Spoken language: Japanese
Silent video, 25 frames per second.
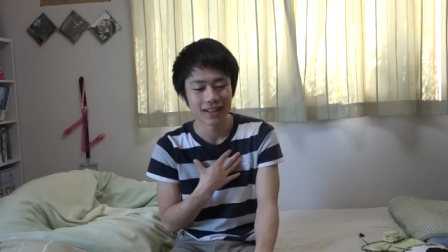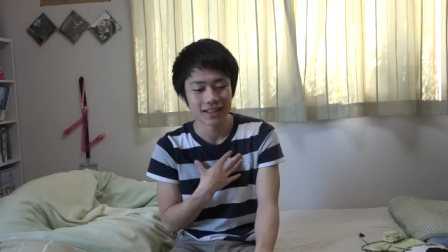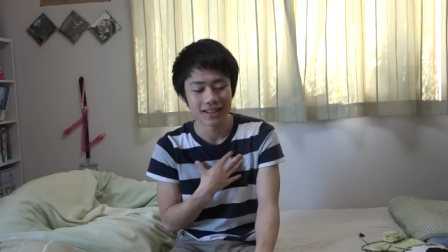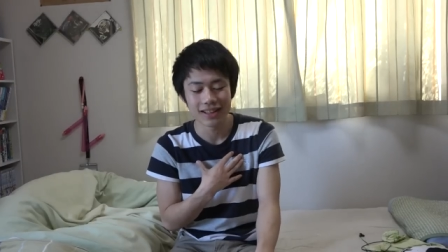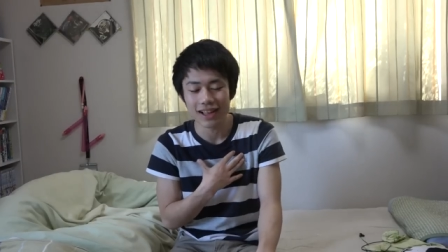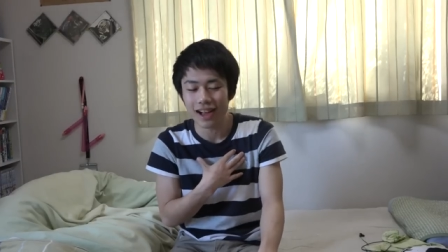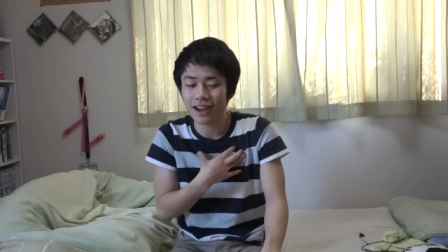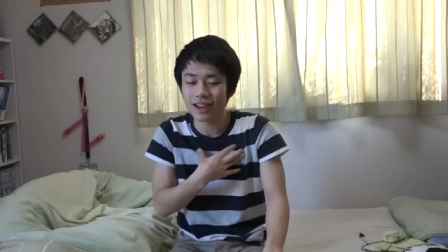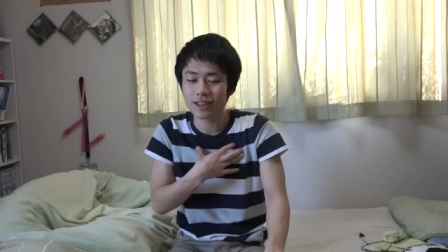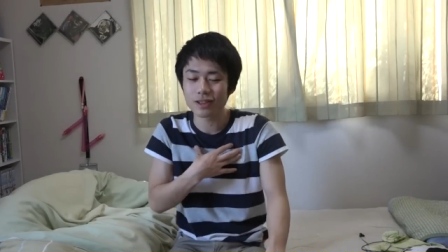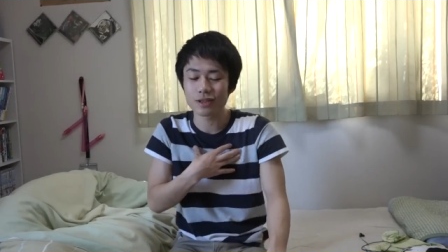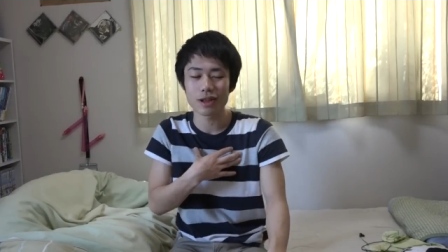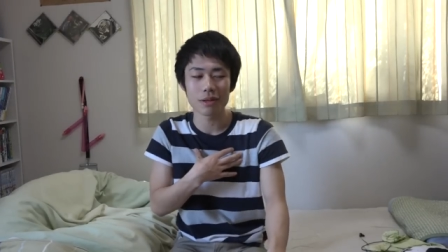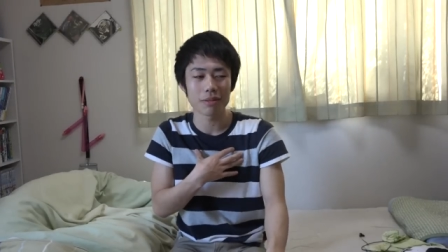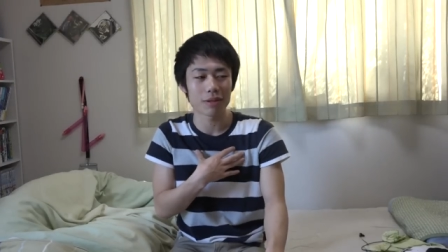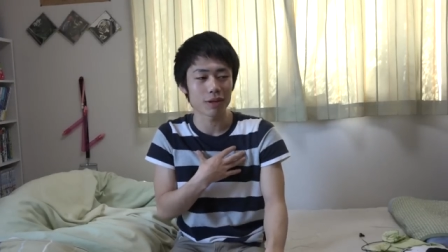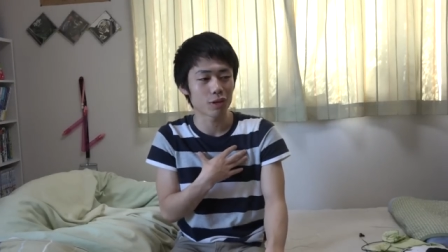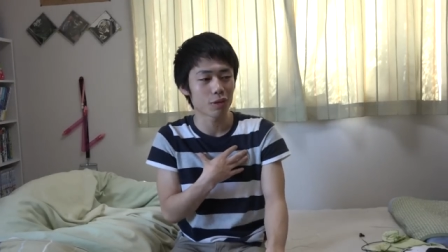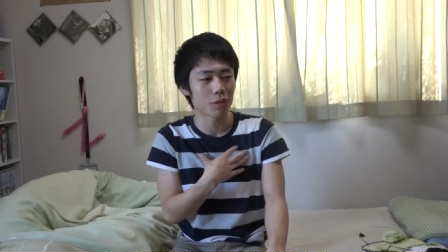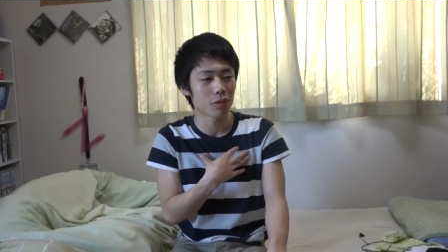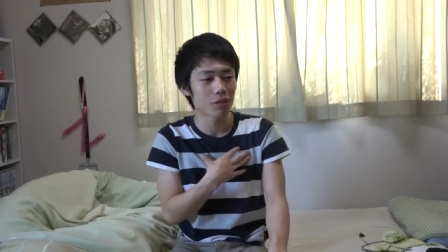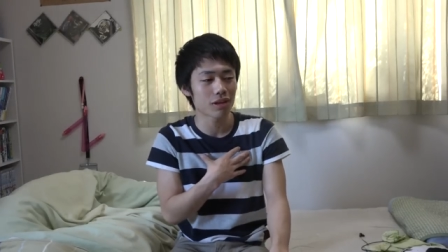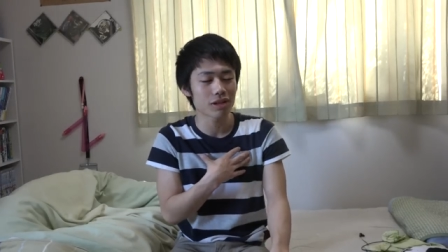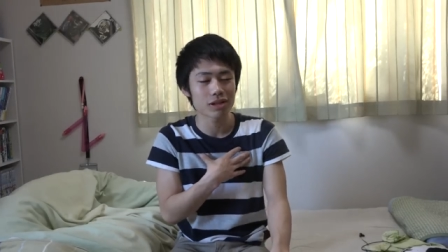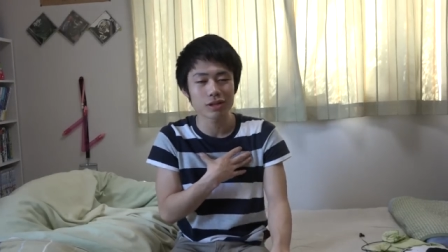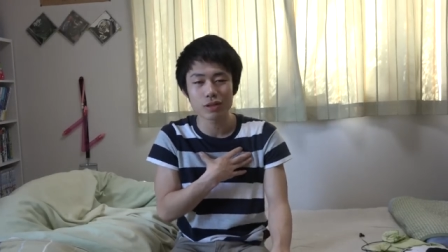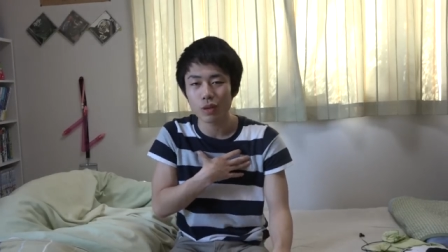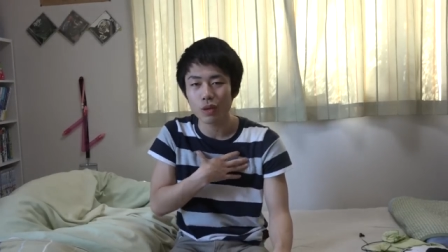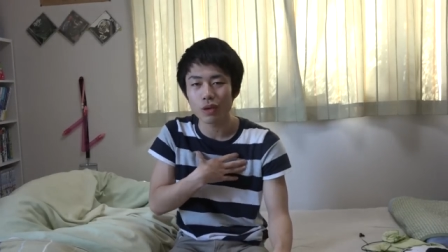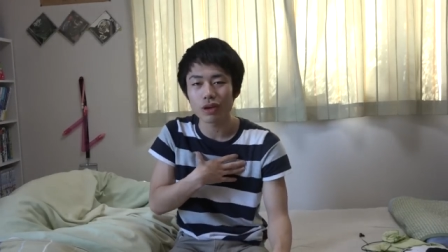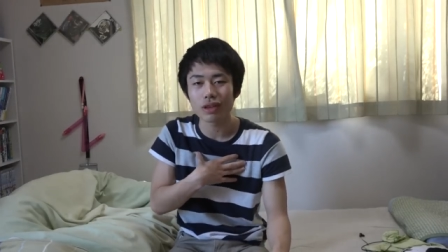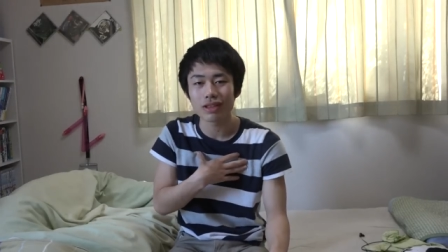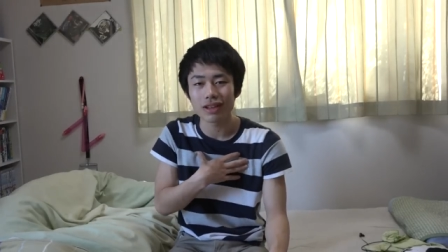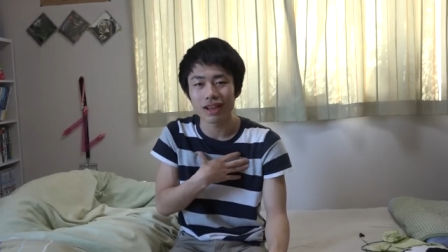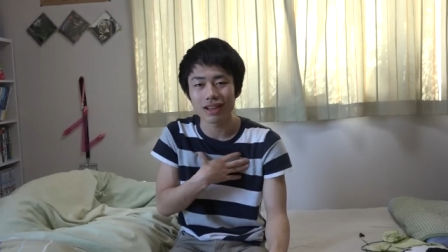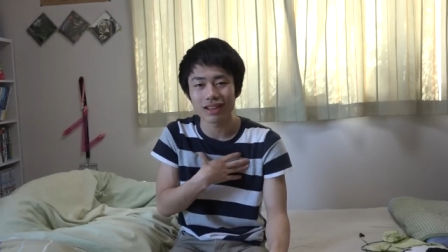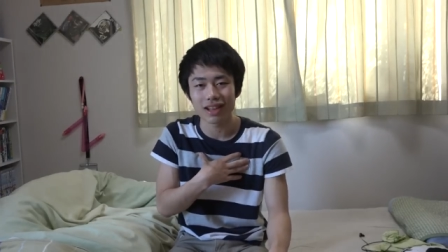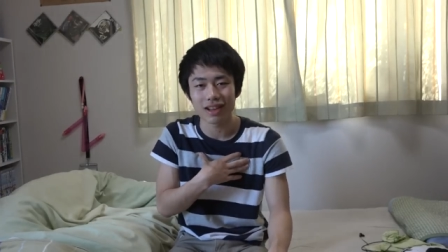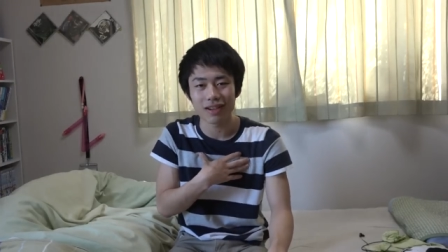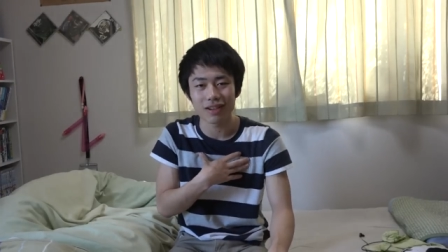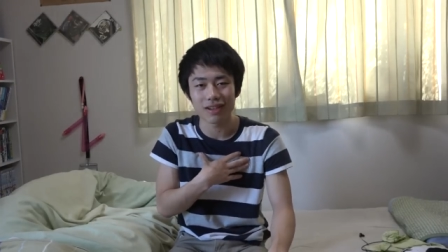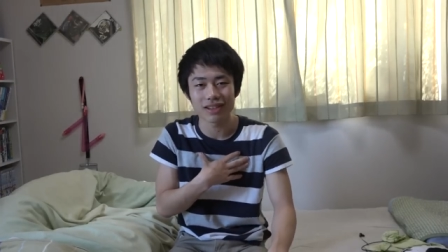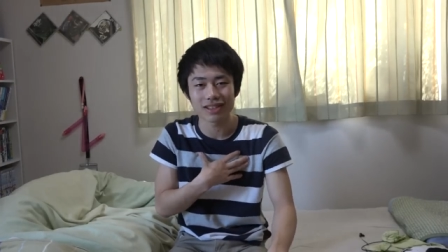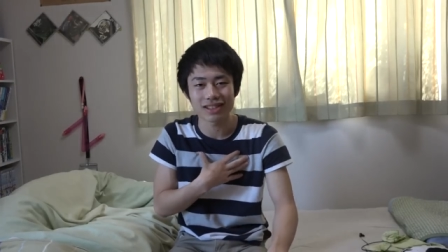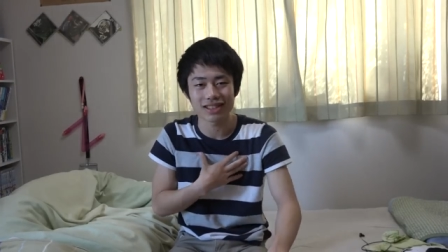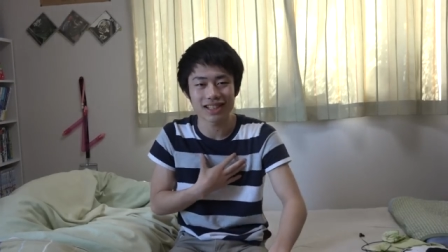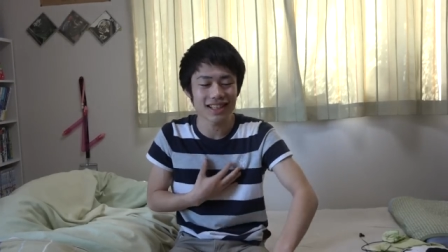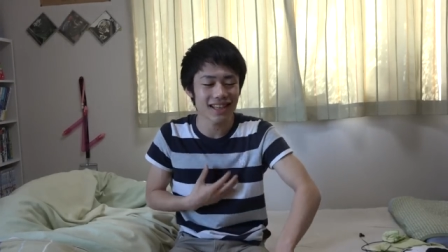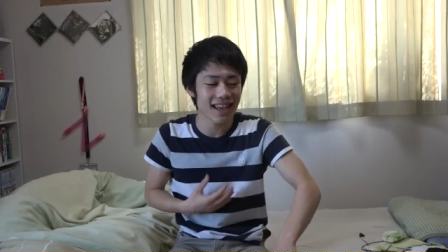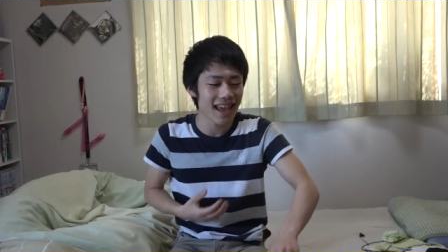であれそういえば友達どこ行ったんだろ
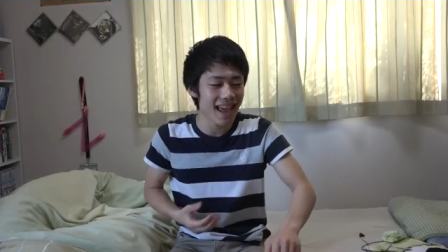うっつって「